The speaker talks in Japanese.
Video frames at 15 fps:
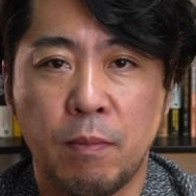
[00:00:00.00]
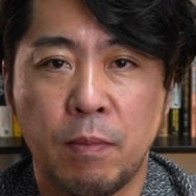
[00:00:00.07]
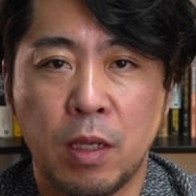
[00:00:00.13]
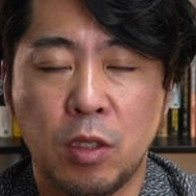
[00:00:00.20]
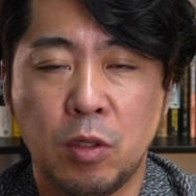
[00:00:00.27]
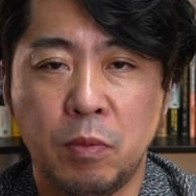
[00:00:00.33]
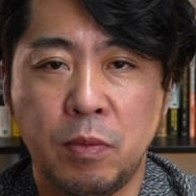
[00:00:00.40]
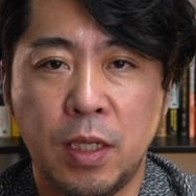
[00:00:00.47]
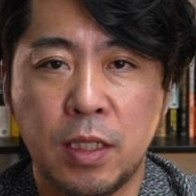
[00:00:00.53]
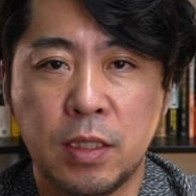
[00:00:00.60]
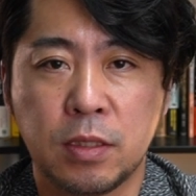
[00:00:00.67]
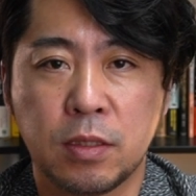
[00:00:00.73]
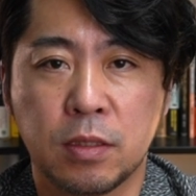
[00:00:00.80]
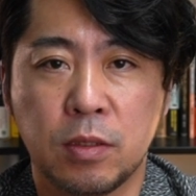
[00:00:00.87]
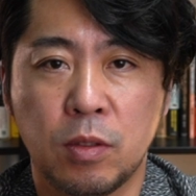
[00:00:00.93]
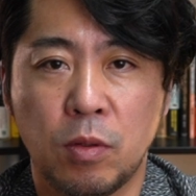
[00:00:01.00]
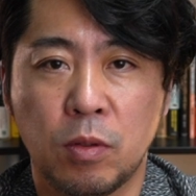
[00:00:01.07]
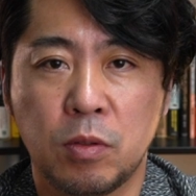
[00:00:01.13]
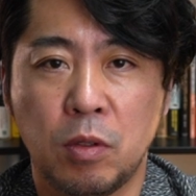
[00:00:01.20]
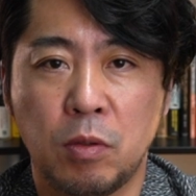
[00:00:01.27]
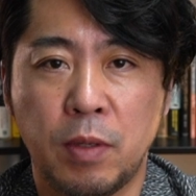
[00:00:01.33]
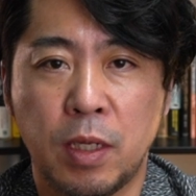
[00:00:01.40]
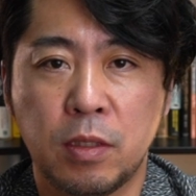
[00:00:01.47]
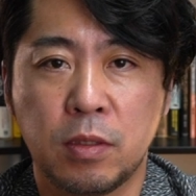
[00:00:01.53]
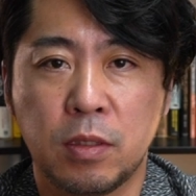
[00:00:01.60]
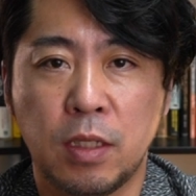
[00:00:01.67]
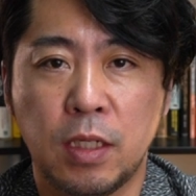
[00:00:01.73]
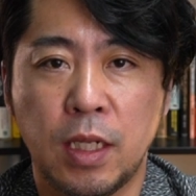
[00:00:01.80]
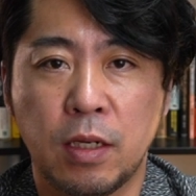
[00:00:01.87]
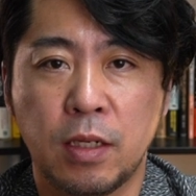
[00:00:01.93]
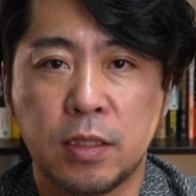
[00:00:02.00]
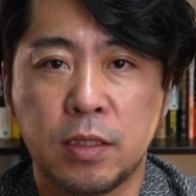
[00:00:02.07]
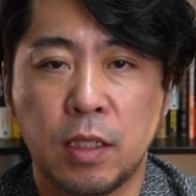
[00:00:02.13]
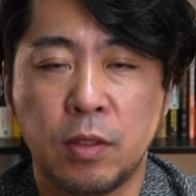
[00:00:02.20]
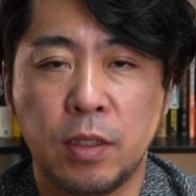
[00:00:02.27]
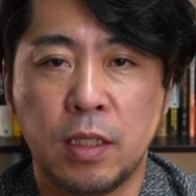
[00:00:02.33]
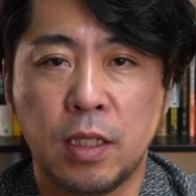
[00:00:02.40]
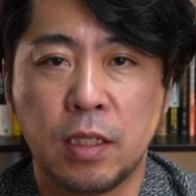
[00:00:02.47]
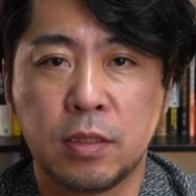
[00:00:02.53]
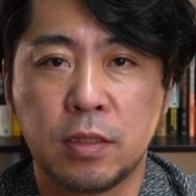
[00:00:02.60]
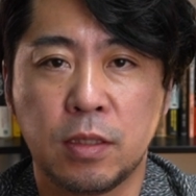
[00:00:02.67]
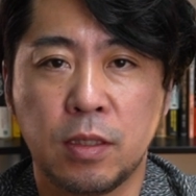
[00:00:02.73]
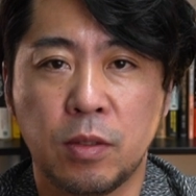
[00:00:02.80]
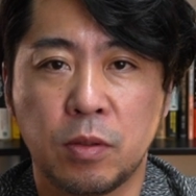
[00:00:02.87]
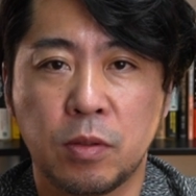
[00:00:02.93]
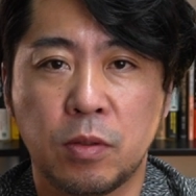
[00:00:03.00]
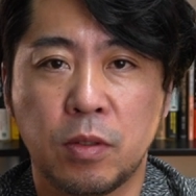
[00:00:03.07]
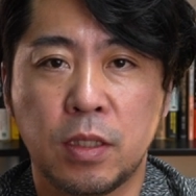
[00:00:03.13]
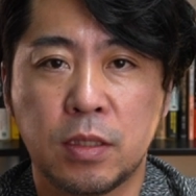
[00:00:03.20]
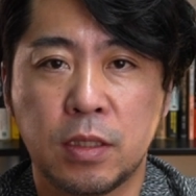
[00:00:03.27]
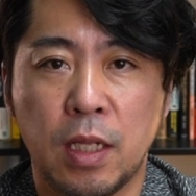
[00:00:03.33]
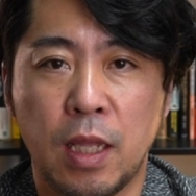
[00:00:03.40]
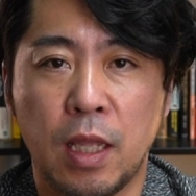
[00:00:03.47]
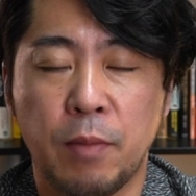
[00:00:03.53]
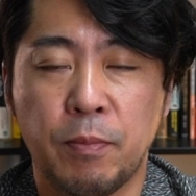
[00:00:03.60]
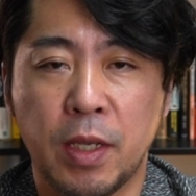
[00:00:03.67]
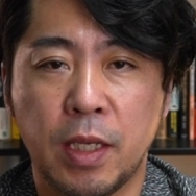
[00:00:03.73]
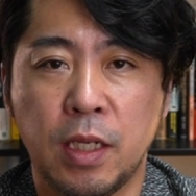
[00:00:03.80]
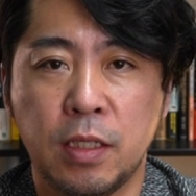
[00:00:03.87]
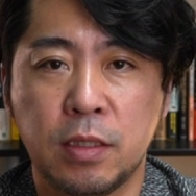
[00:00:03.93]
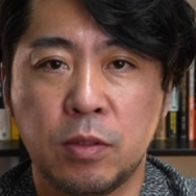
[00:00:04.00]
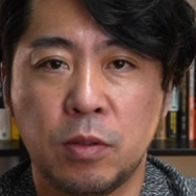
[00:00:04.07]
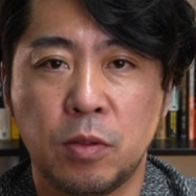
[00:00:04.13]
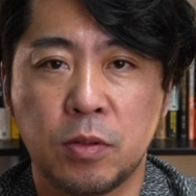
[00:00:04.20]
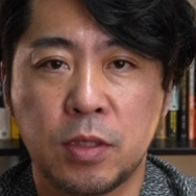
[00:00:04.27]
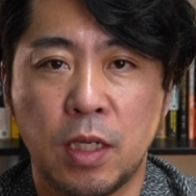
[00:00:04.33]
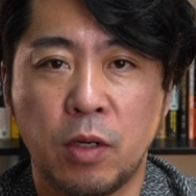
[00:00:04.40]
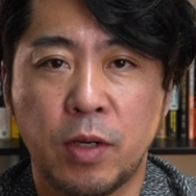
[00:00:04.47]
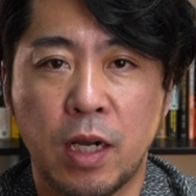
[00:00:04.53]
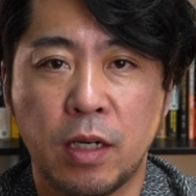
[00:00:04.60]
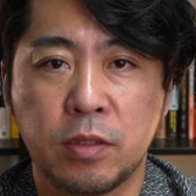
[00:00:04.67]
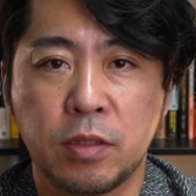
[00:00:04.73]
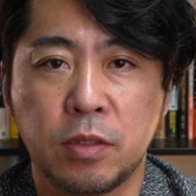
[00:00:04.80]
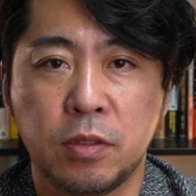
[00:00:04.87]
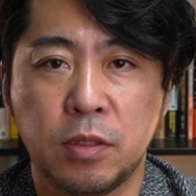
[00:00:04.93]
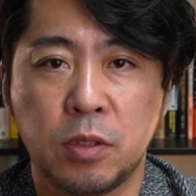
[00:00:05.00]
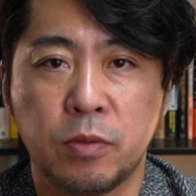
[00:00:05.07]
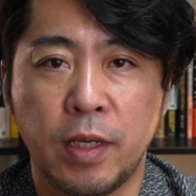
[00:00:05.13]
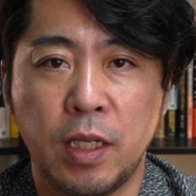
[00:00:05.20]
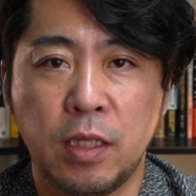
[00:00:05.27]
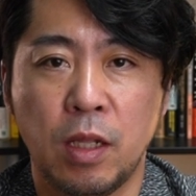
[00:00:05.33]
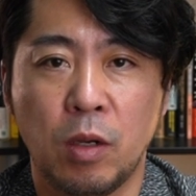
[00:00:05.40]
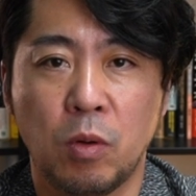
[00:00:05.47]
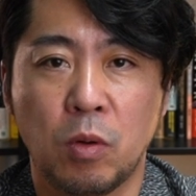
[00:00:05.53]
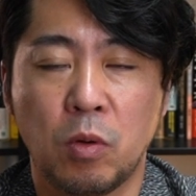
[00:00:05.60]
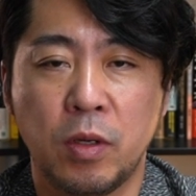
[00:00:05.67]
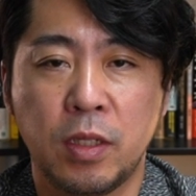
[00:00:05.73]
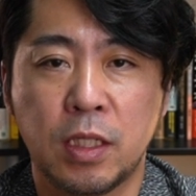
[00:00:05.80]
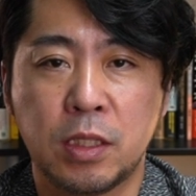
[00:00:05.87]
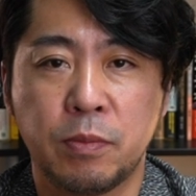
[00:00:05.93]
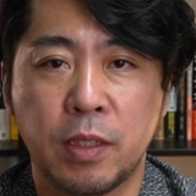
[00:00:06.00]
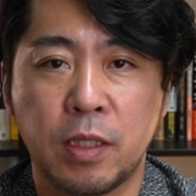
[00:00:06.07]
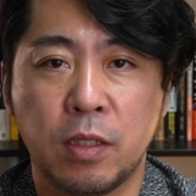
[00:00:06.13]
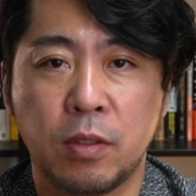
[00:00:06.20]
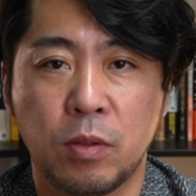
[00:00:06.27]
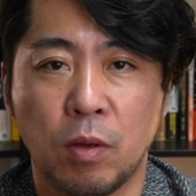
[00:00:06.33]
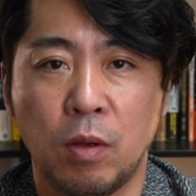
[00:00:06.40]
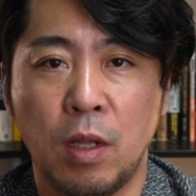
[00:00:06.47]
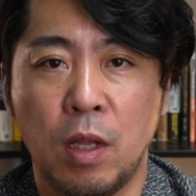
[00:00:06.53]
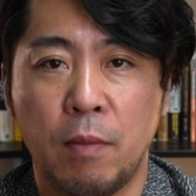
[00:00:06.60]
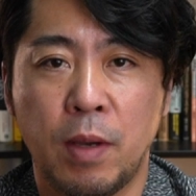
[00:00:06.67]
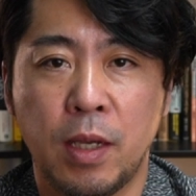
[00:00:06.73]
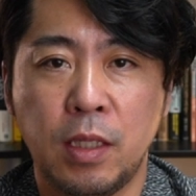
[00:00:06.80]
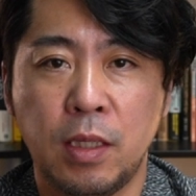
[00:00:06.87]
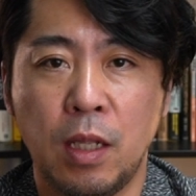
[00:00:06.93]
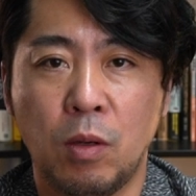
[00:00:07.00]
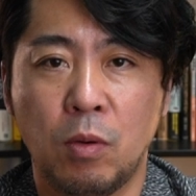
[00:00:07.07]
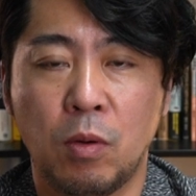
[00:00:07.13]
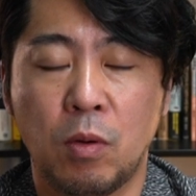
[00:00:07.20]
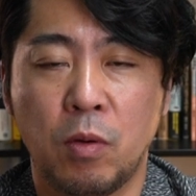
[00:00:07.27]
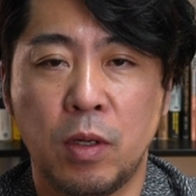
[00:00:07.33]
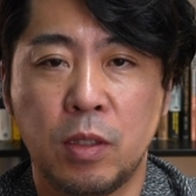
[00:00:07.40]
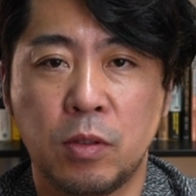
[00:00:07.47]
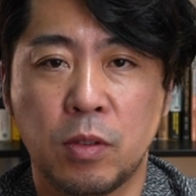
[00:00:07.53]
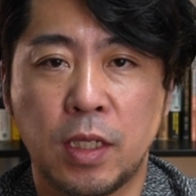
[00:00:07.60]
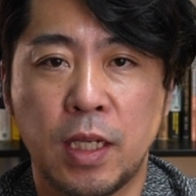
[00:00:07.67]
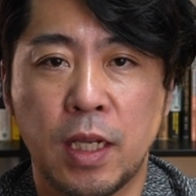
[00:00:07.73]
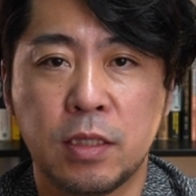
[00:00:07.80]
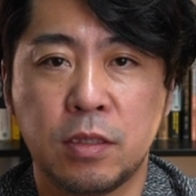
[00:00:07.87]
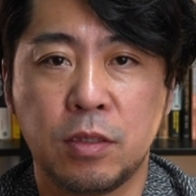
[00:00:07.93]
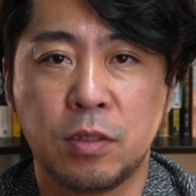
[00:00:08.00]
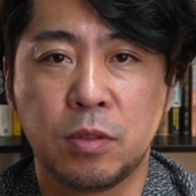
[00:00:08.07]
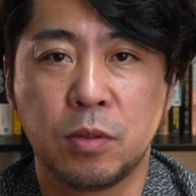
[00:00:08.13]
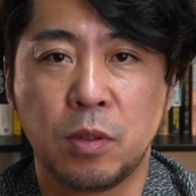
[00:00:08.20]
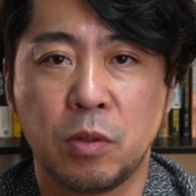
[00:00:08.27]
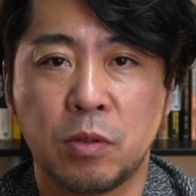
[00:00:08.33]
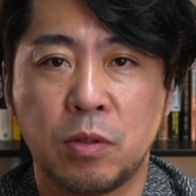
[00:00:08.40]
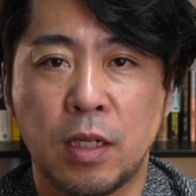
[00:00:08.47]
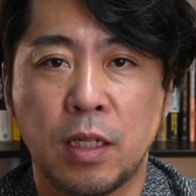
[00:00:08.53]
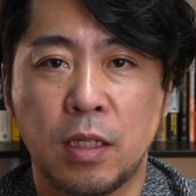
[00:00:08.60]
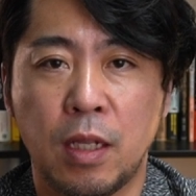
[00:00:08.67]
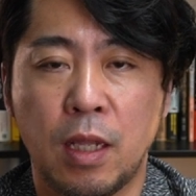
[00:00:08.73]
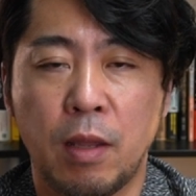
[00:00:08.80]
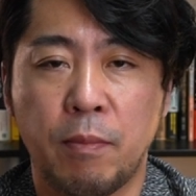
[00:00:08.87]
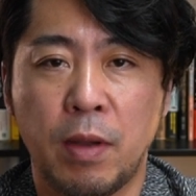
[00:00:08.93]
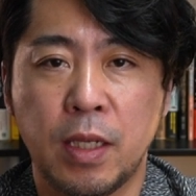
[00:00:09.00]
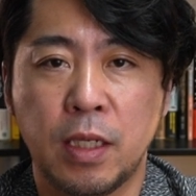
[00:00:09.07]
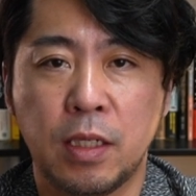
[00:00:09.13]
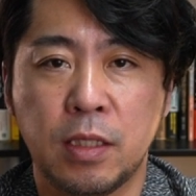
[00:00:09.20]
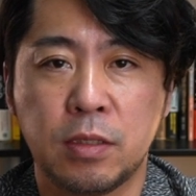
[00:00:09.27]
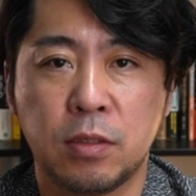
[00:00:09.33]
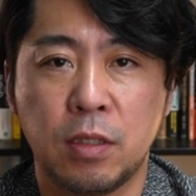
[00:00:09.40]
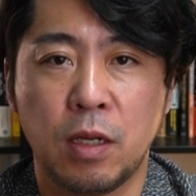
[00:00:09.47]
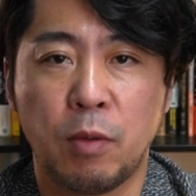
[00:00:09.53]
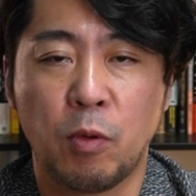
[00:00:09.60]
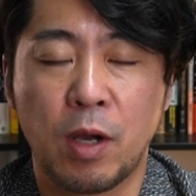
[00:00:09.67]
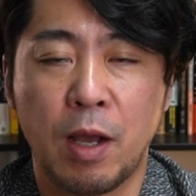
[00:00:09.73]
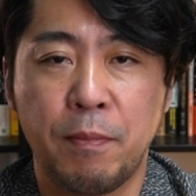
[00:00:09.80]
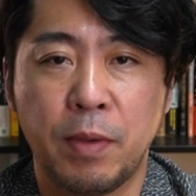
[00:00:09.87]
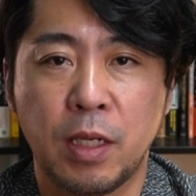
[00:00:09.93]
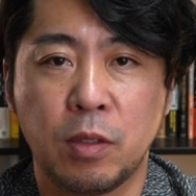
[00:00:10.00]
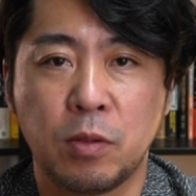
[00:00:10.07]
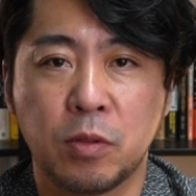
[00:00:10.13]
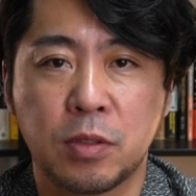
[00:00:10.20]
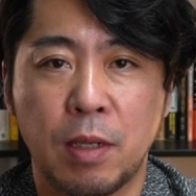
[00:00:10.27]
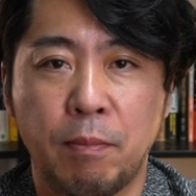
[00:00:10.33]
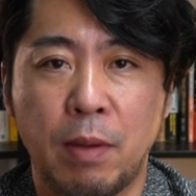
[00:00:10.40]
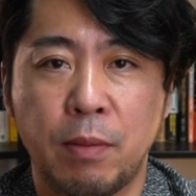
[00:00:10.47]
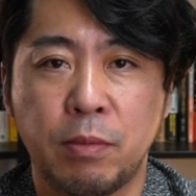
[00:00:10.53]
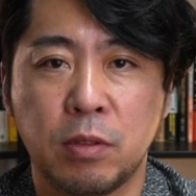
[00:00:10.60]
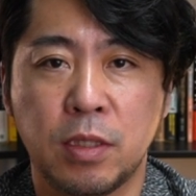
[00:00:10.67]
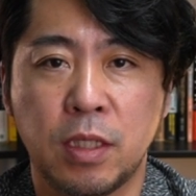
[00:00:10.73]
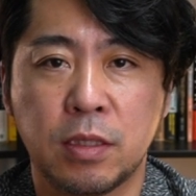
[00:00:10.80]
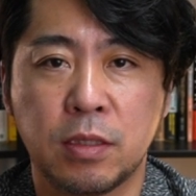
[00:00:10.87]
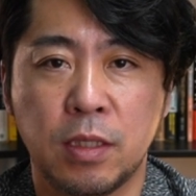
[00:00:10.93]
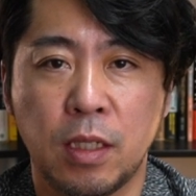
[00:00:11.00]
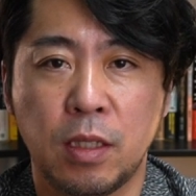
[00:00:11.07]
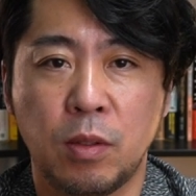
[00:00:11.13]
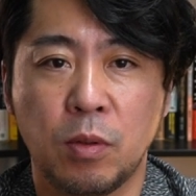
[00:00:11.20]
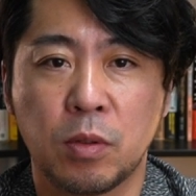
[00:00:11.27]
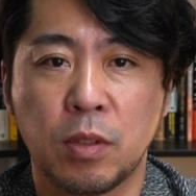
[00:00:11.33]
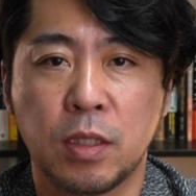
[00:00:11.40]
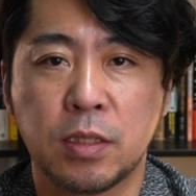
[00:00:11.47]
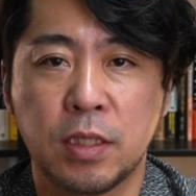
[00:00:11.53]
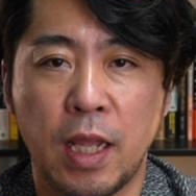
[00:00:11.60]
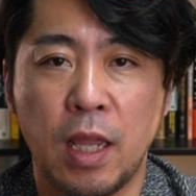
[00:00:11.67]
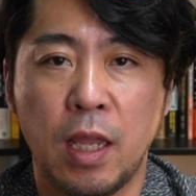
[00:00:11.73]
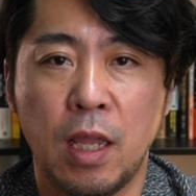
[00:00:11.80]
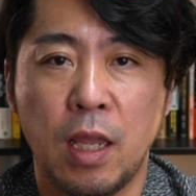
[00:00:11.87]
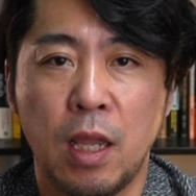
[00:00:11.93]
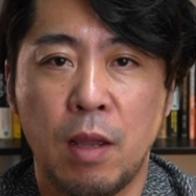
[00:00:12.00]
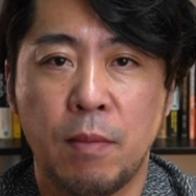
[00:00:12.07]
まあ、UBS のグローバルリアルエステートインデックスによるとですね、まあ、イギリスの不動産の価格水準は1.5を超えてしまっていると。まあ、1.5を超えると危険水準ということなんで、まあ、イギリスってのはもう完璧な不動産バブルですねってことですね。